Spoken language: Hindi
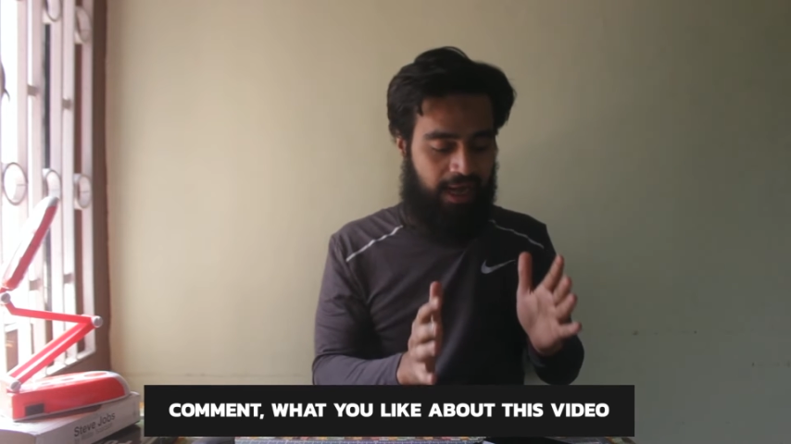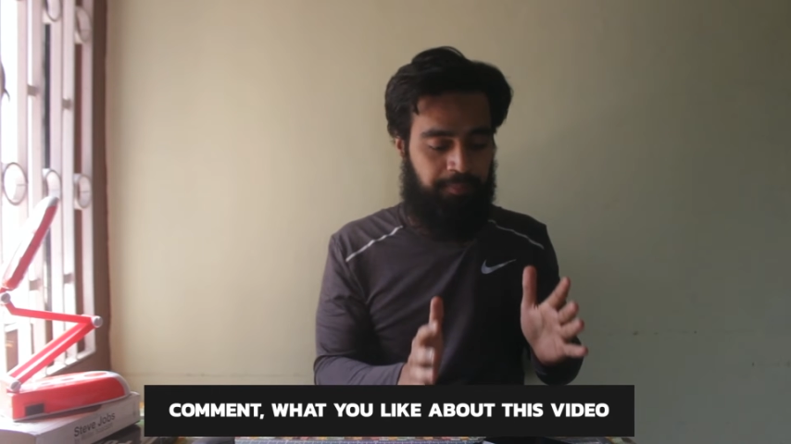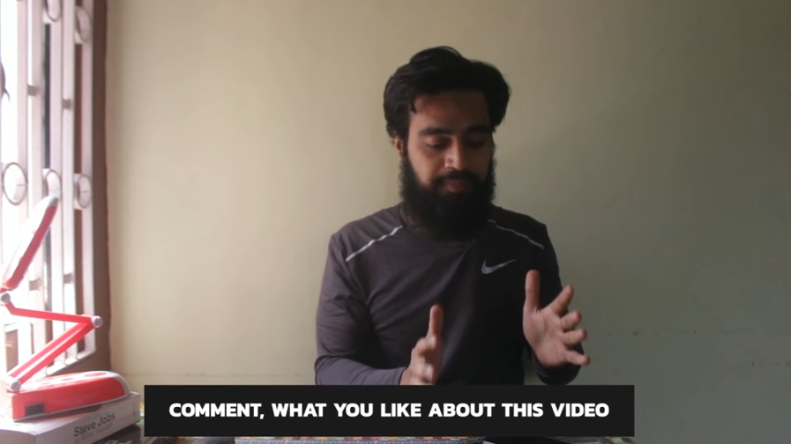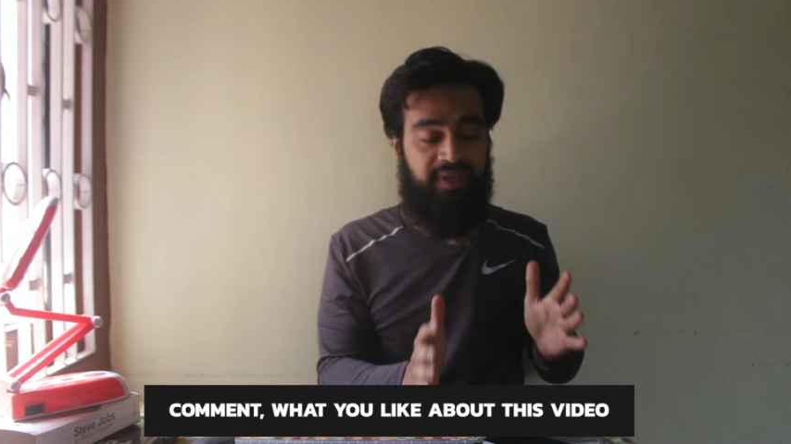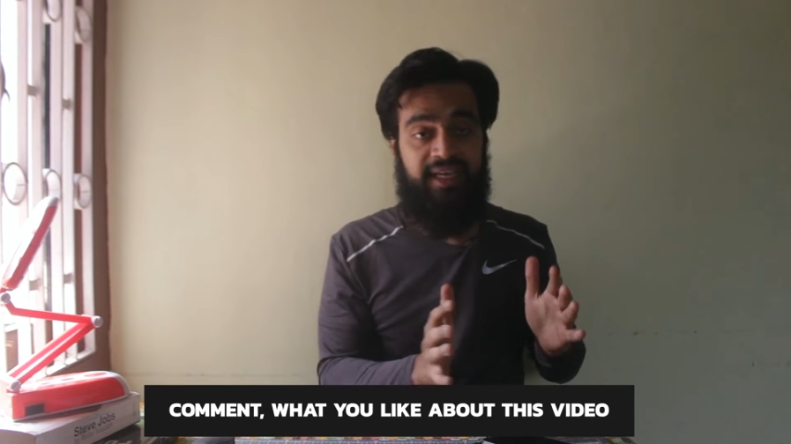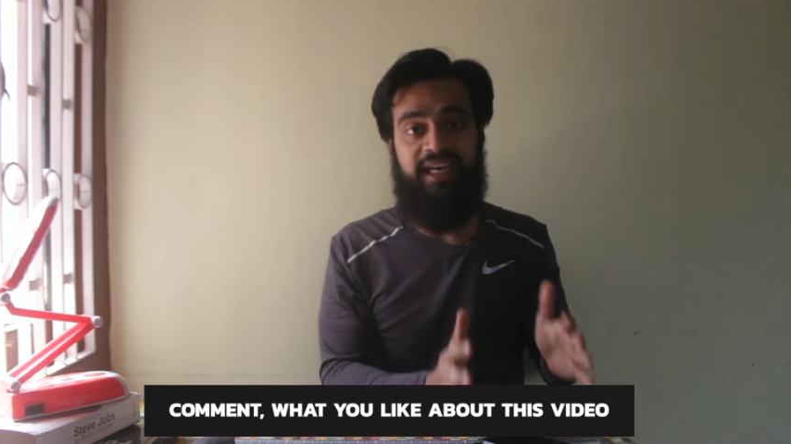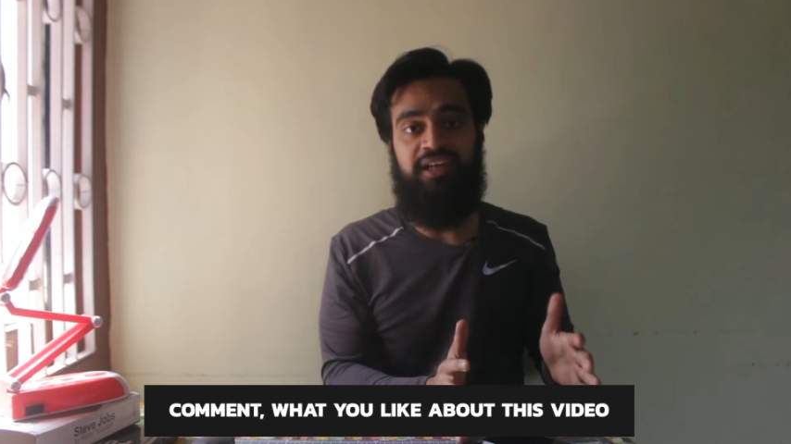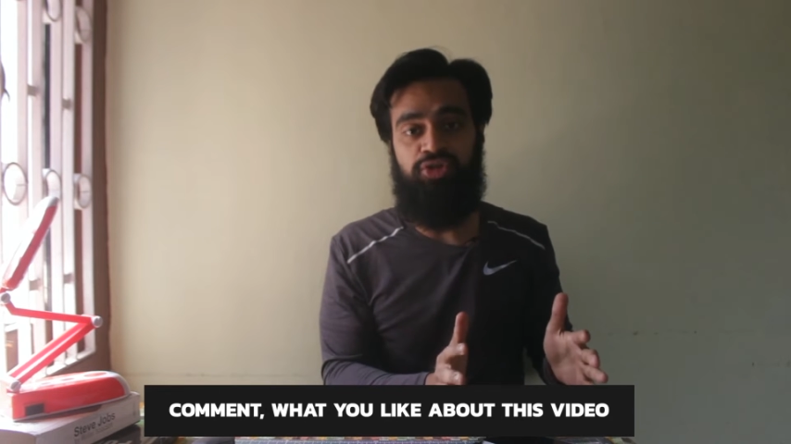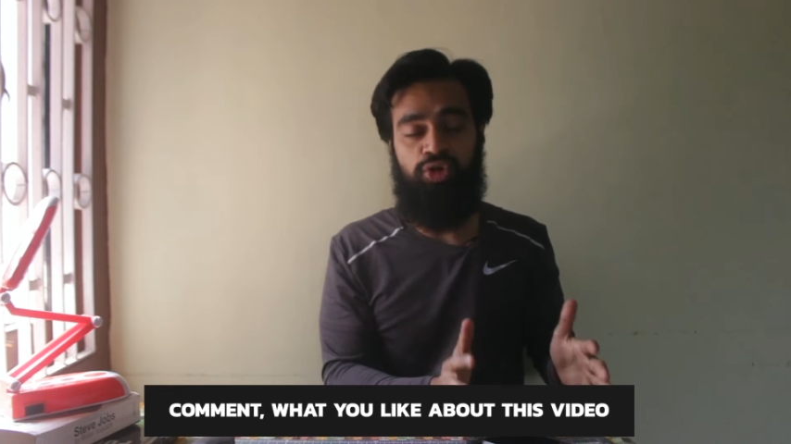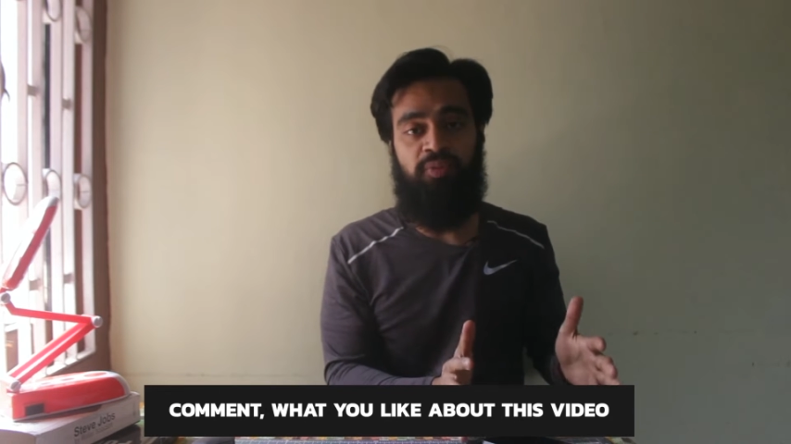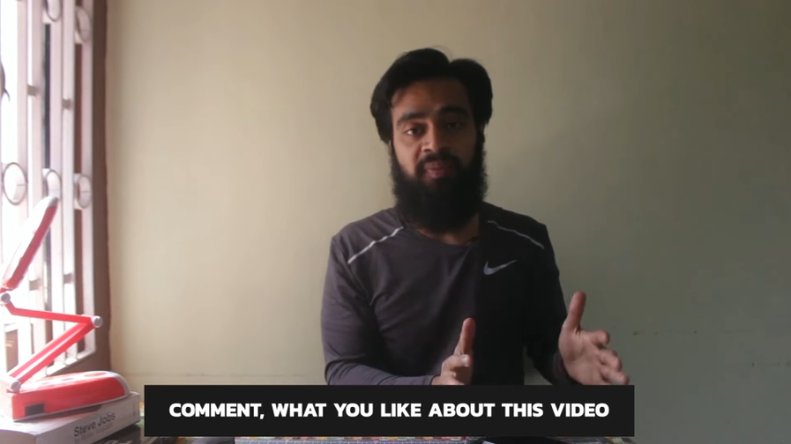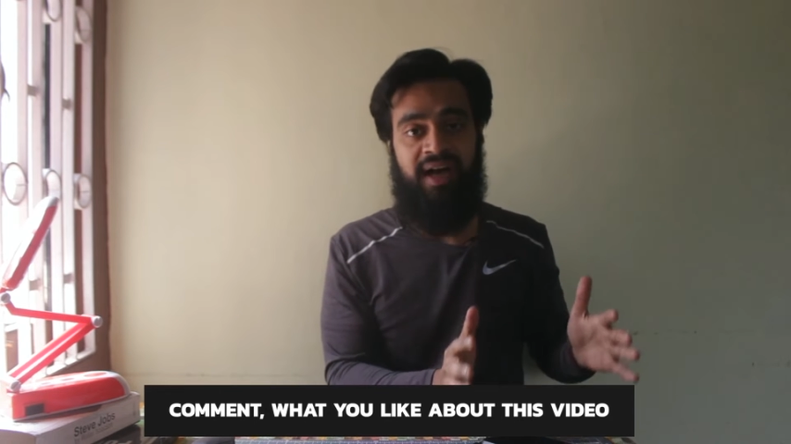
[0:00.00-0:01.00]
आप एक
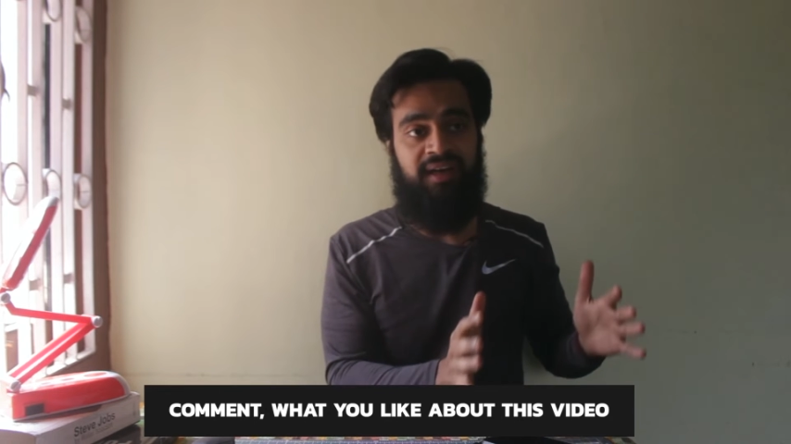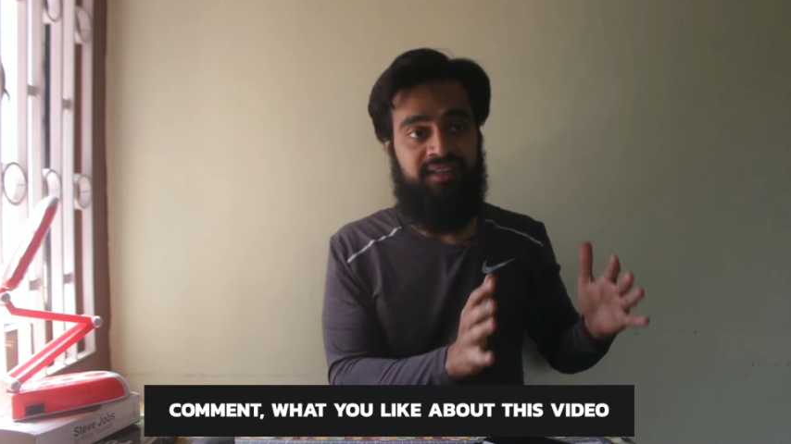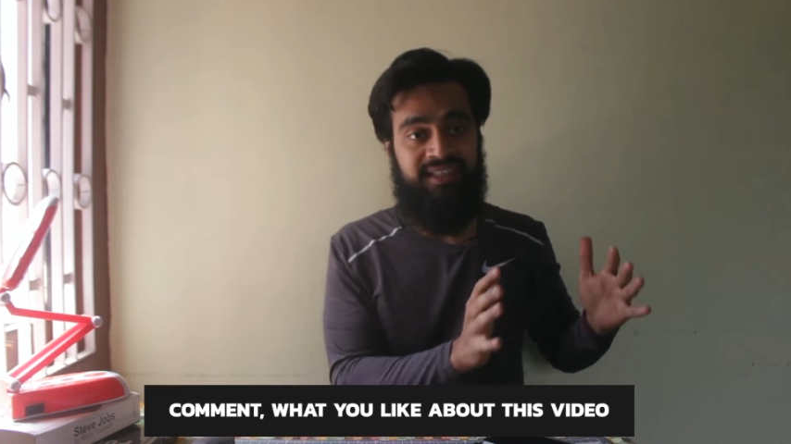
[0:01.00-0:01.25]
दो बार